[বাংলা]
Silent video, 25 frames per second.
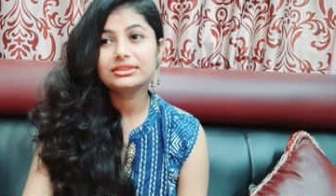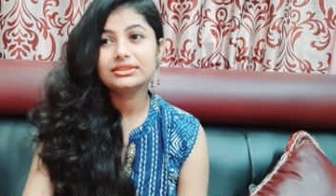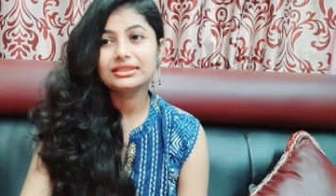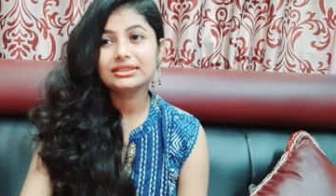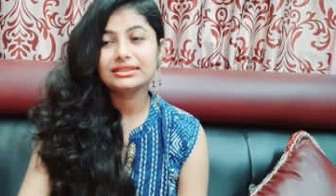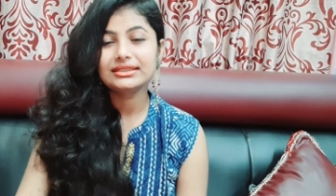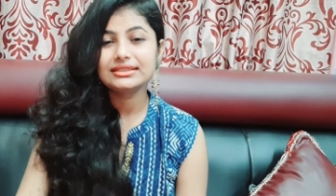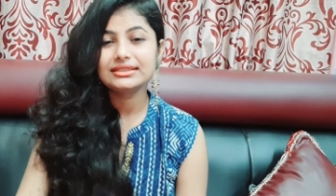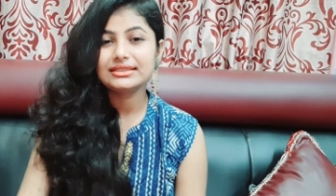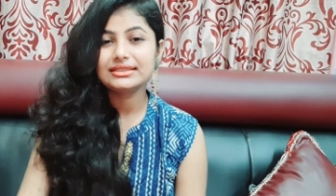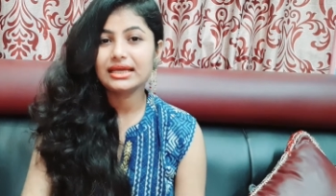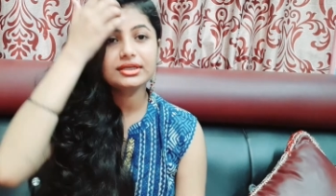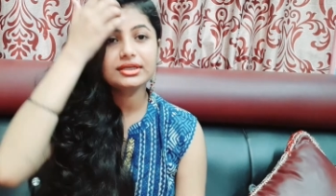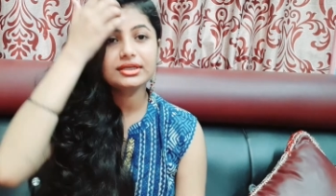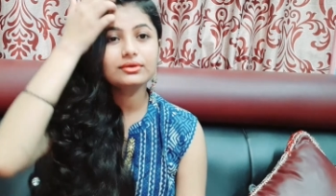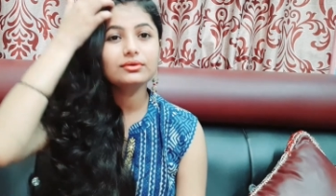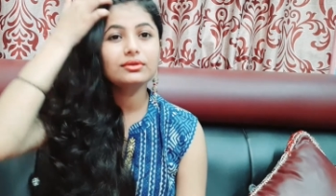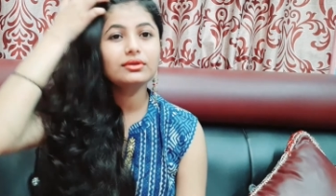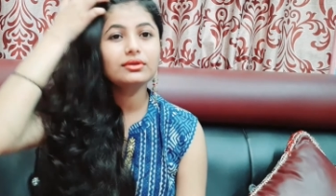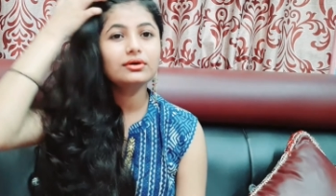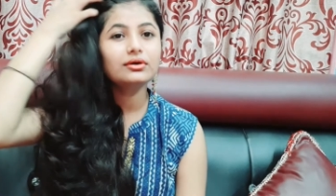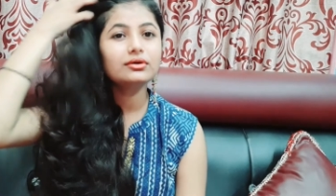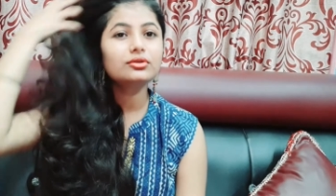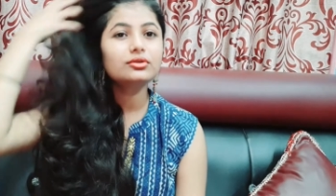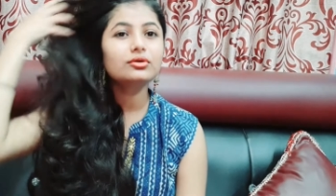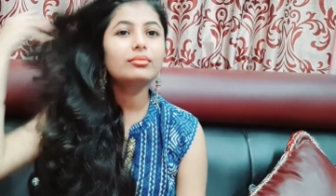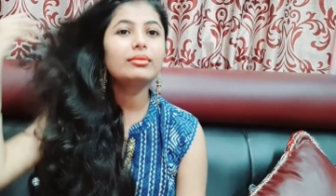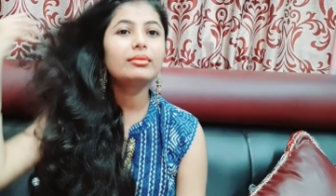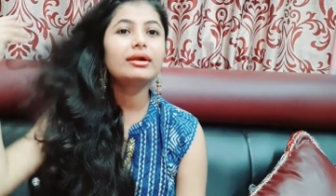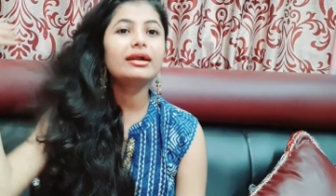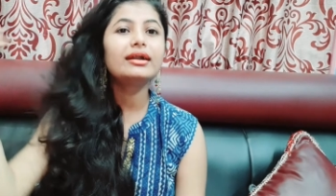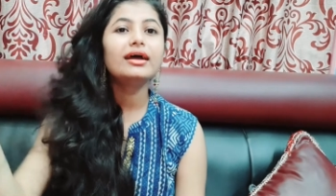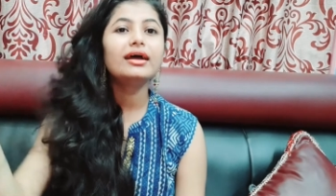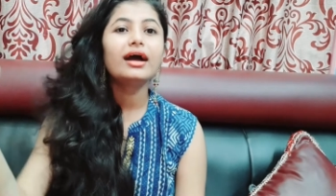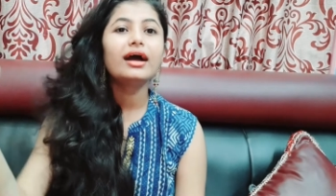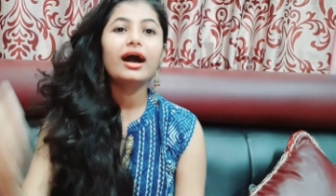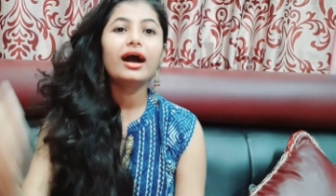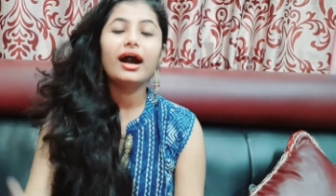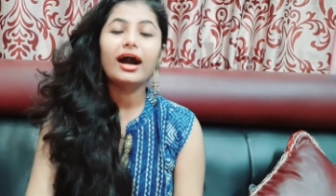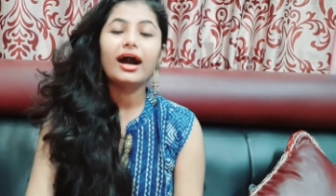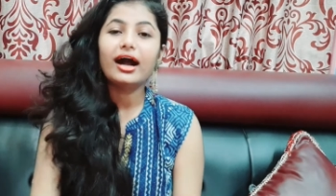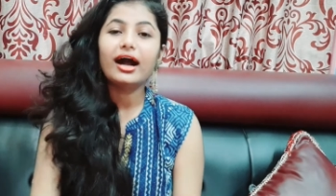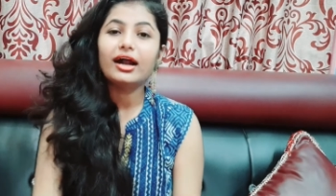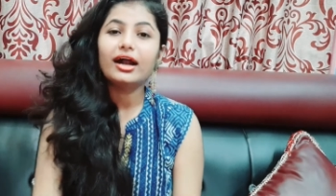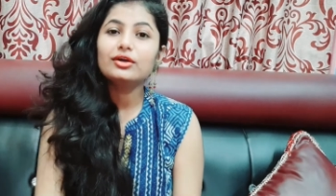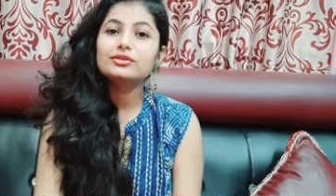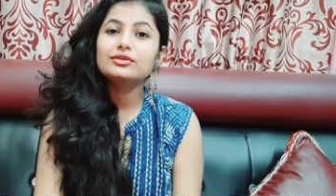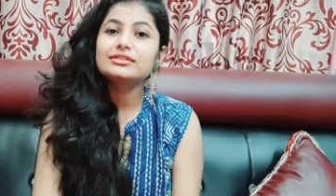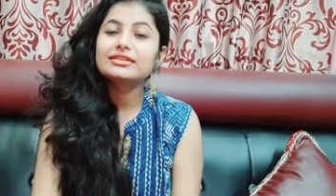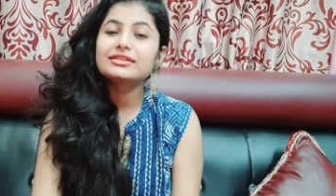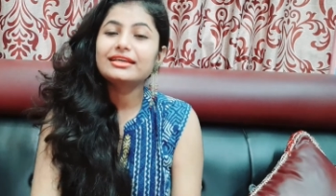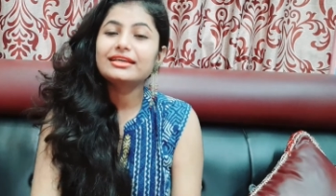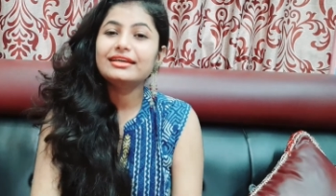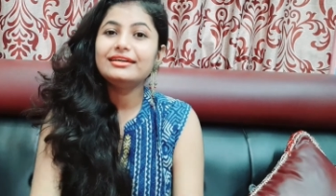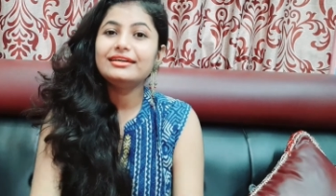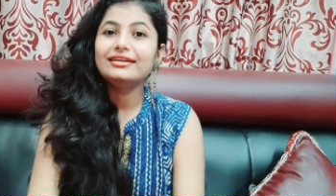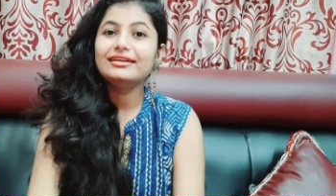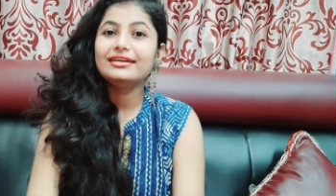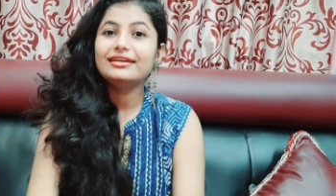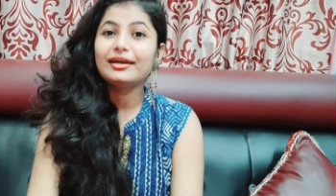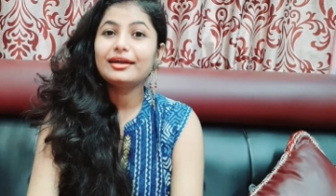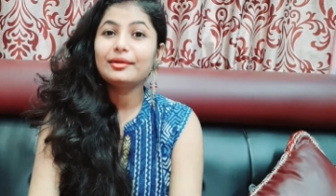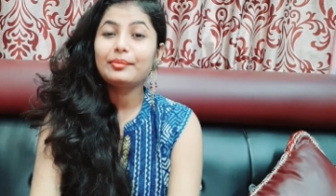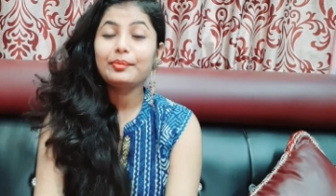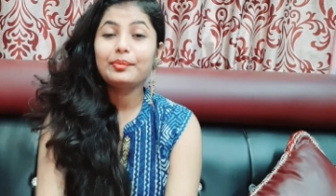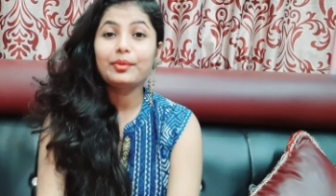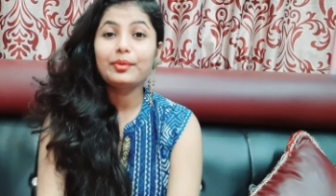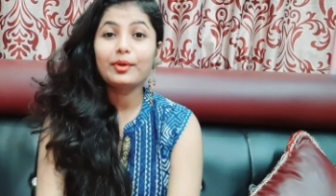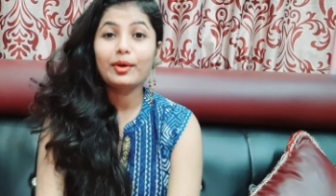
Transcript: যেতে চাইবে না তোমার আরও স্কিনটার